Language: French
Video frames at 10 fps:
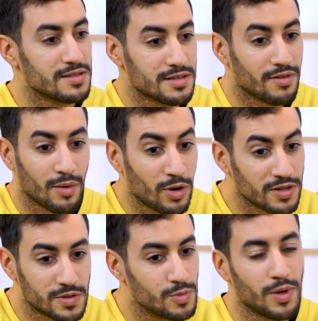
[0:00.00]
C'était vraiment
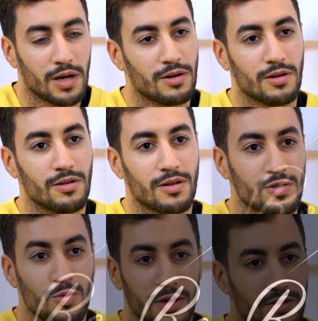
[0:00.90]
un super, euh, un super